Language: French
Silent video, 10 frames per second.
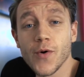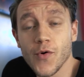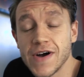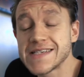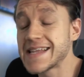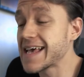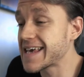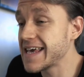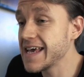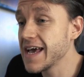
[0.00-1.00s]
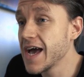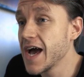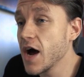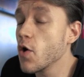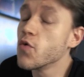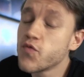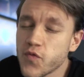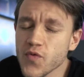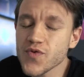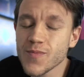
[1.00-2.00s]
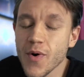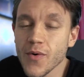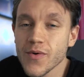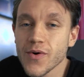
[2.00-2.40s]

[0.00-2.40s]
On va s'attaquer au fondement